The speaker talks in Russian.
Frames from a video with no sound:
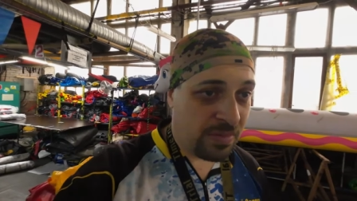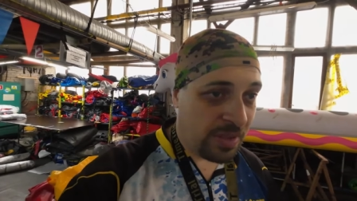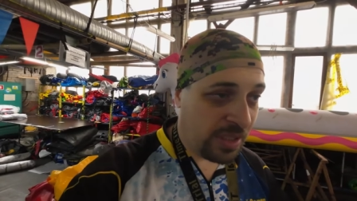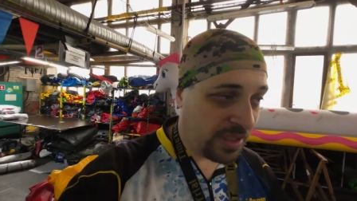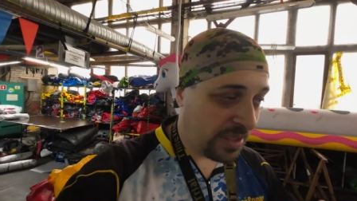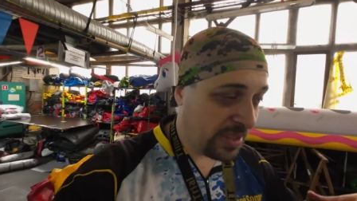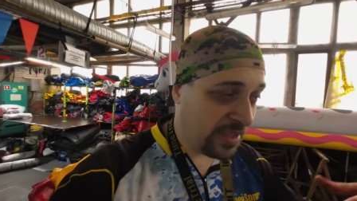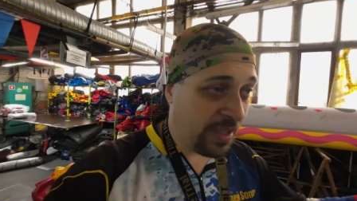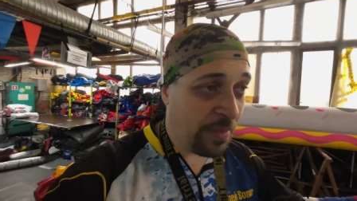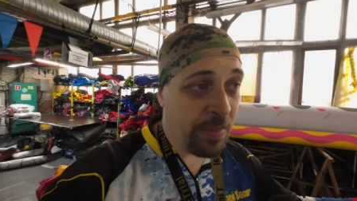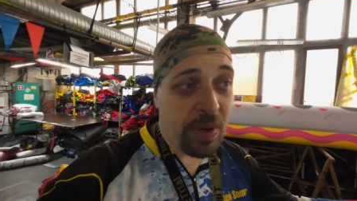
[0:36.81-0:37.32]

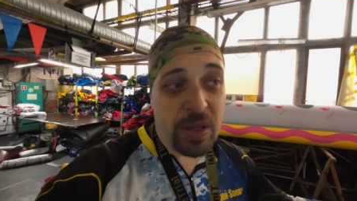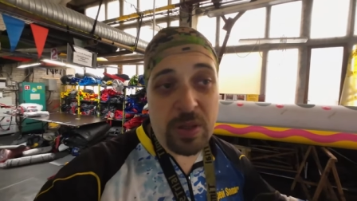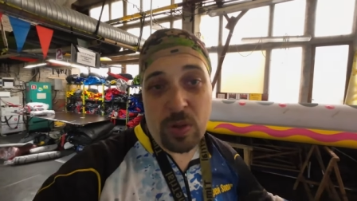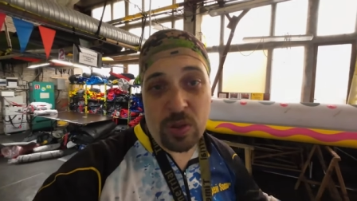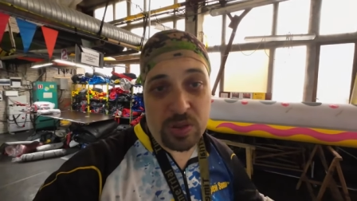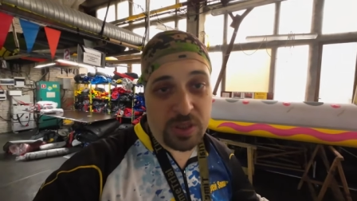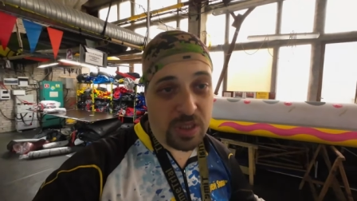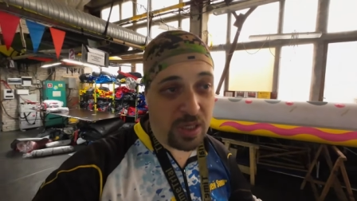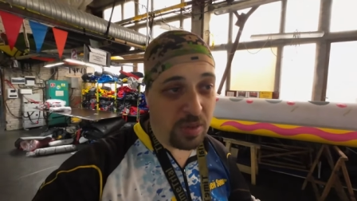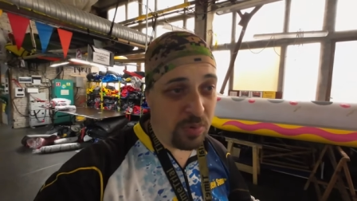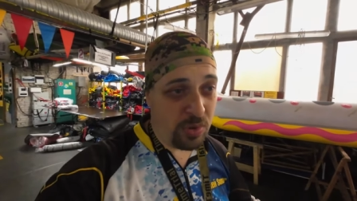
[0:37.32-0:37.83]
это сама
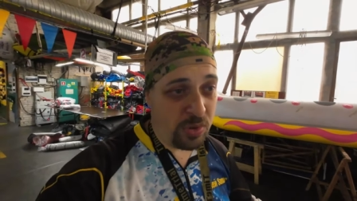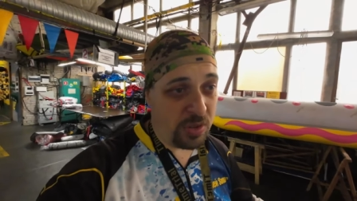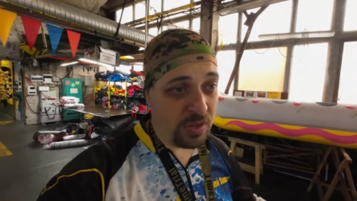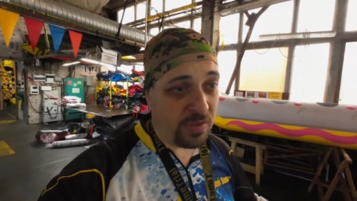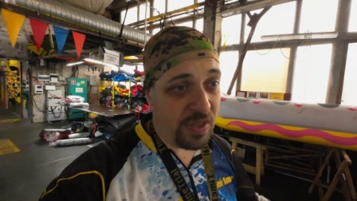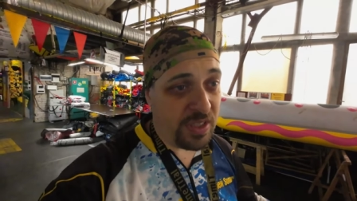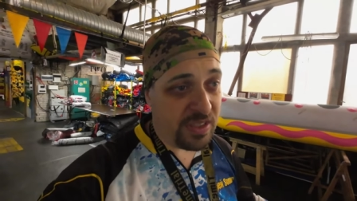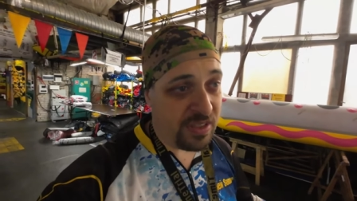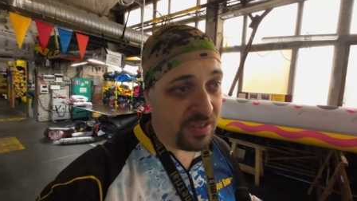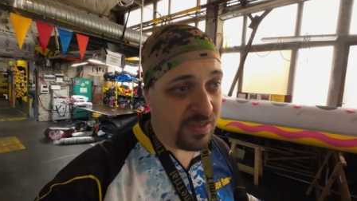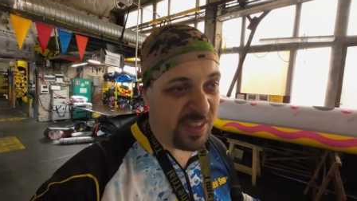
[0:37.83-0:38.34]
лодка, будет
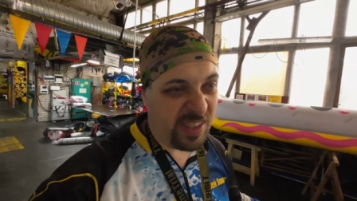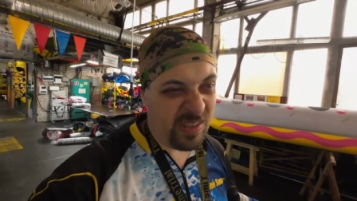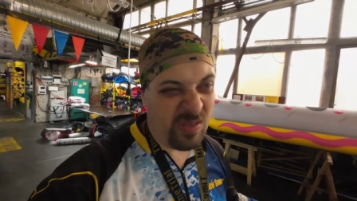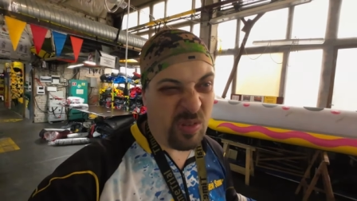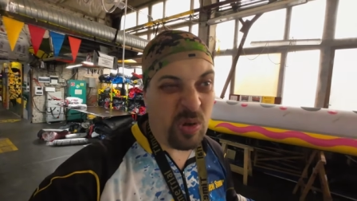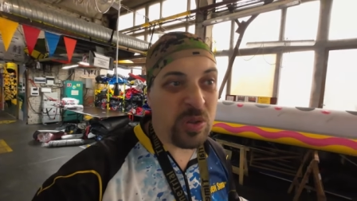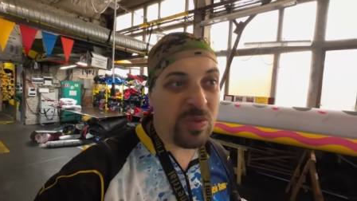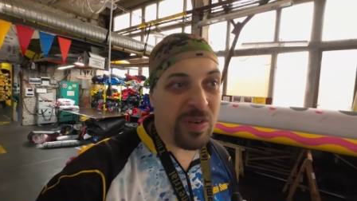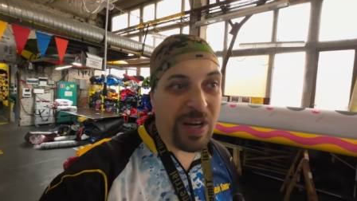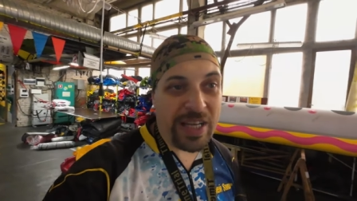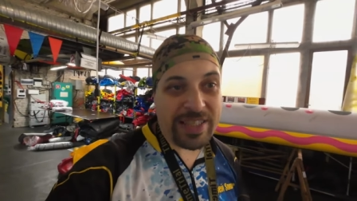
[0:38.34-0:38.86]
весить
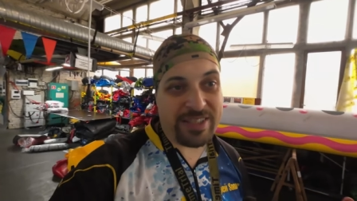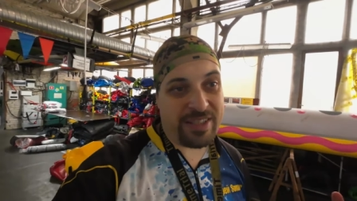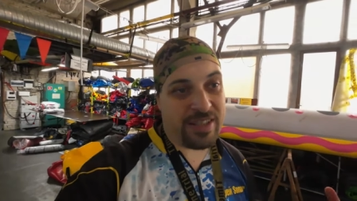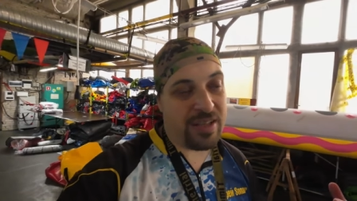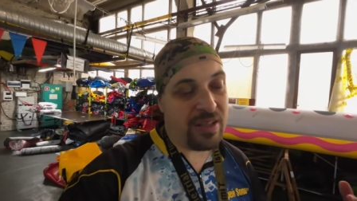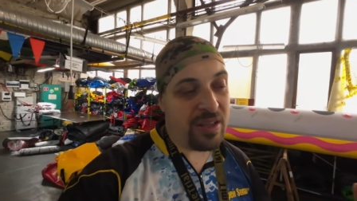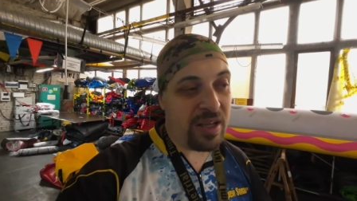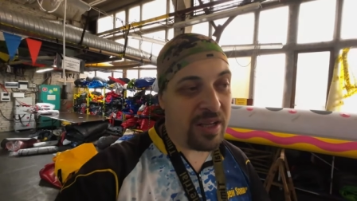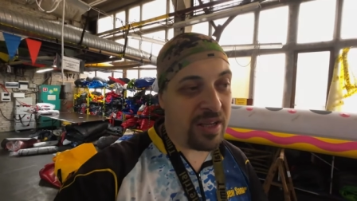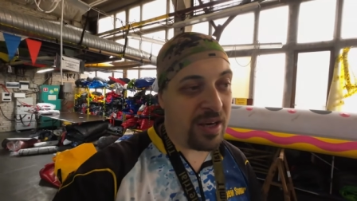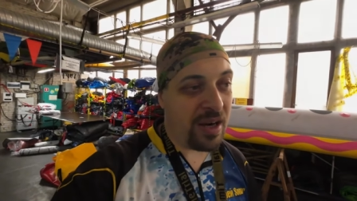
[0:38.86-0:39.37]
всего 20
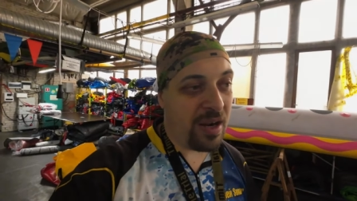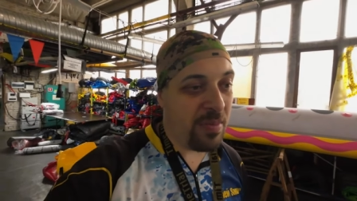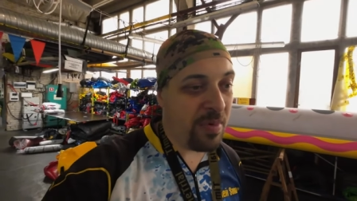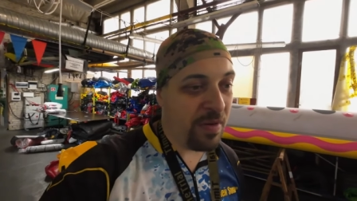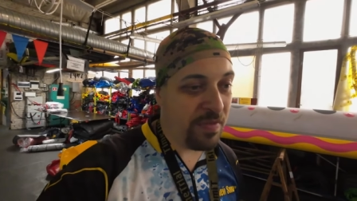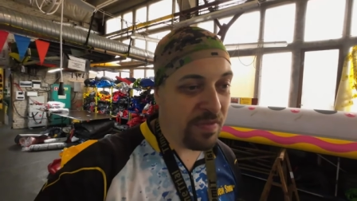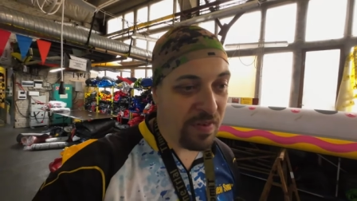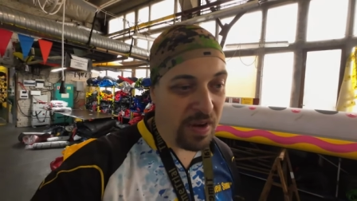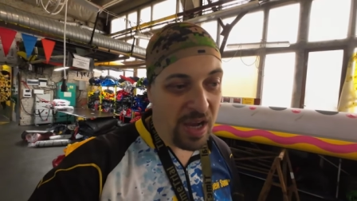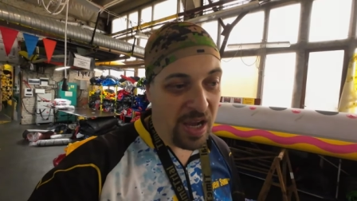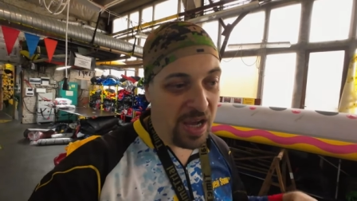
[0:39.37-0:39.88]

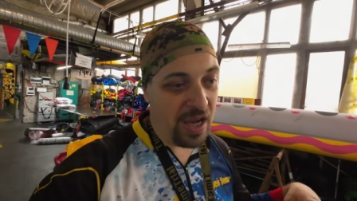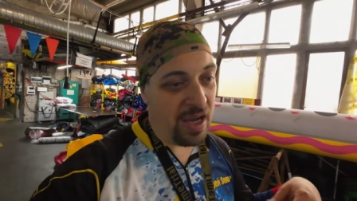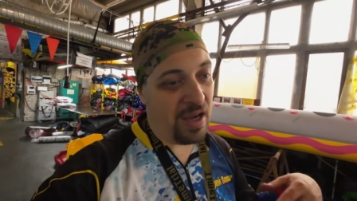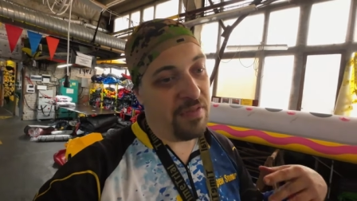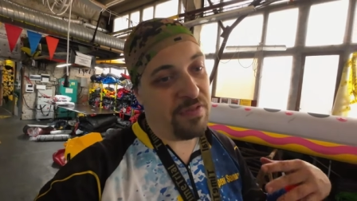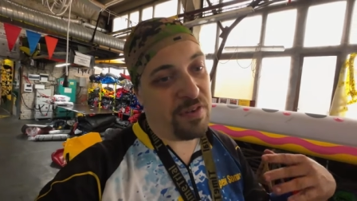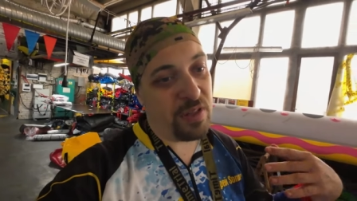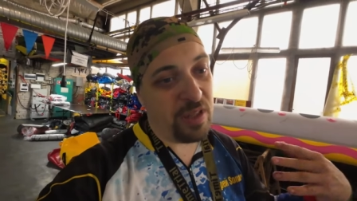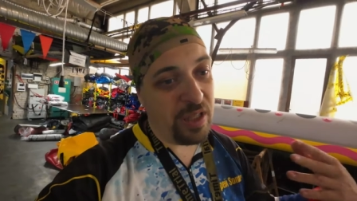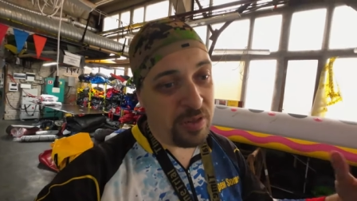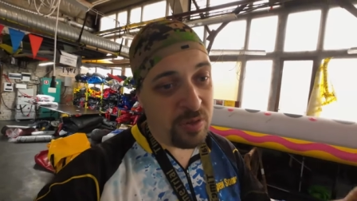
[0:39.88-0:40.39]
килограммов, а
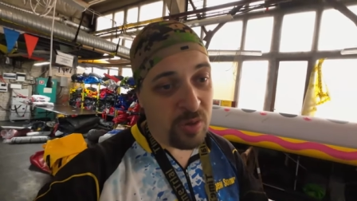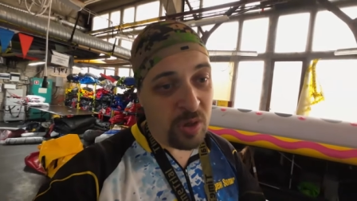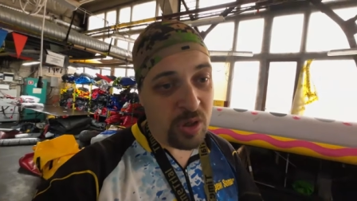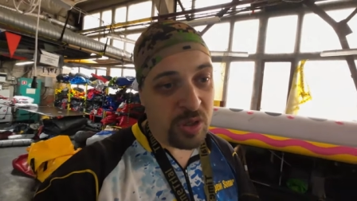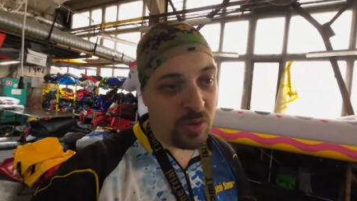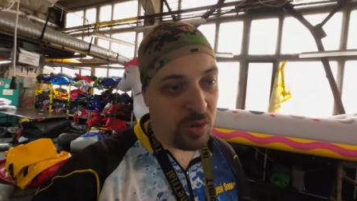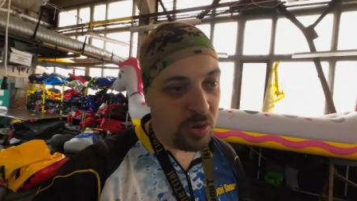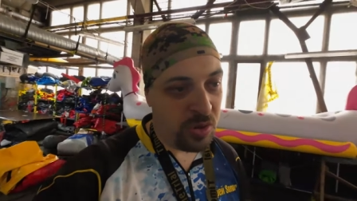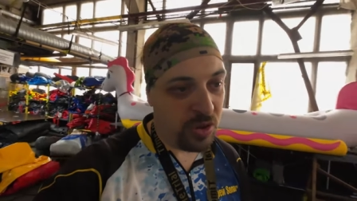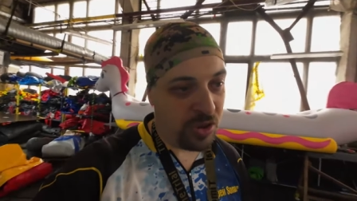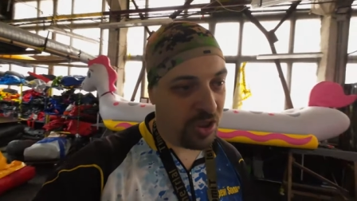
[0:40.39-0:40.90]

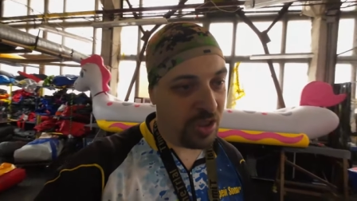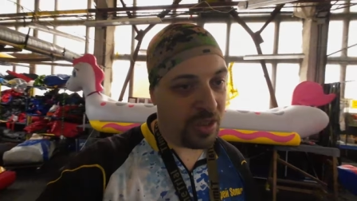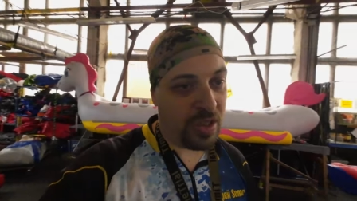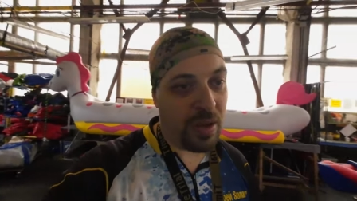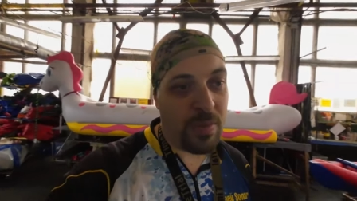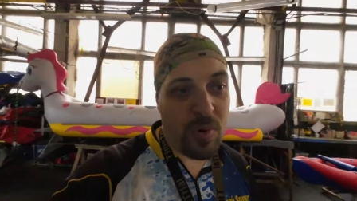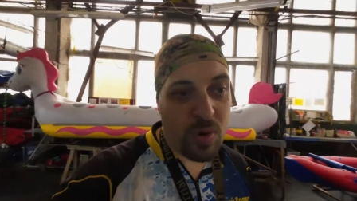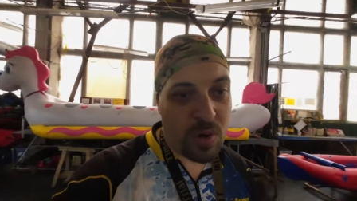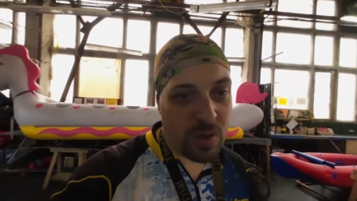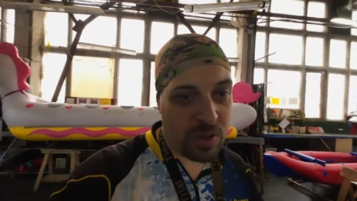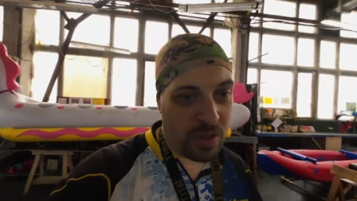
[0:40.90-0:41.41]
вкладное донышко
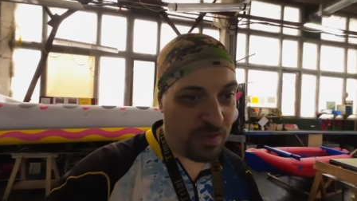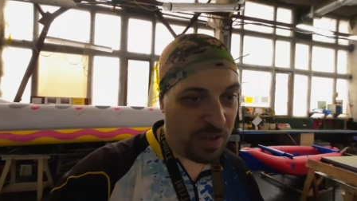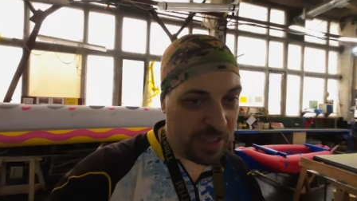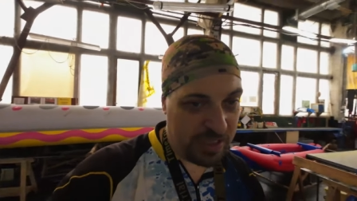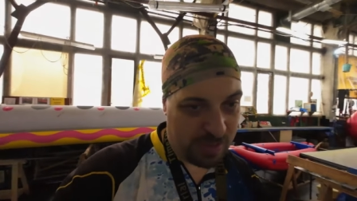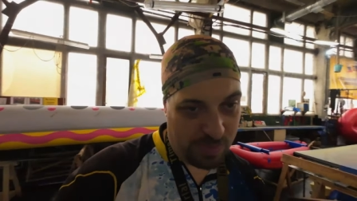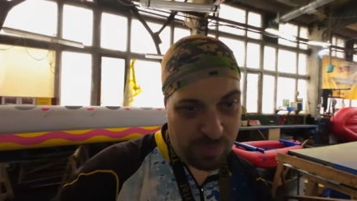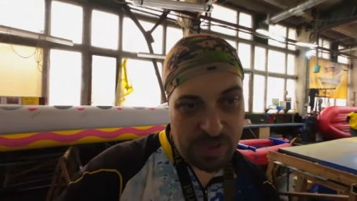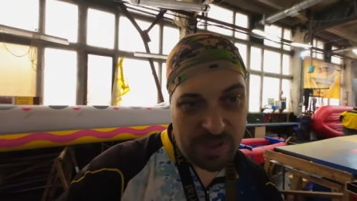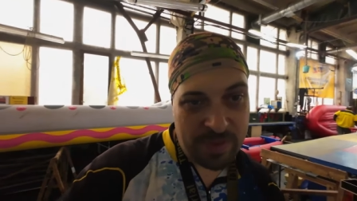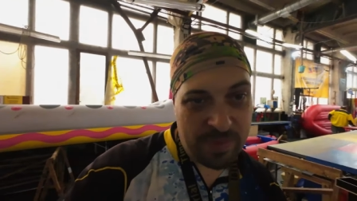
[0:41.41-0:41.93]
там около
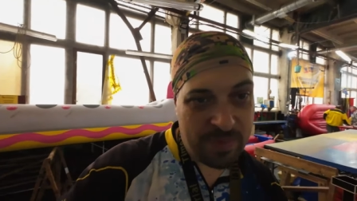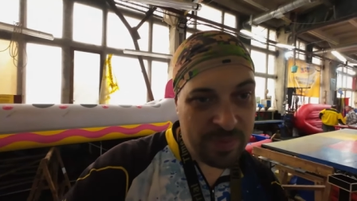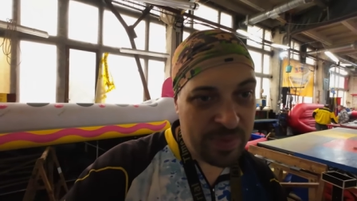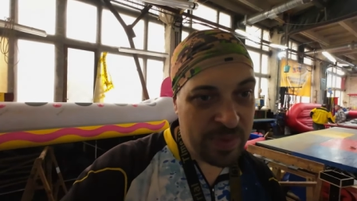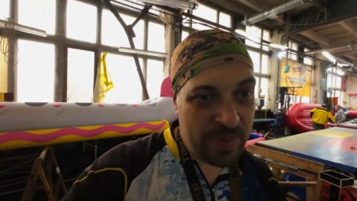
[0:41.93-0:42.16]
8.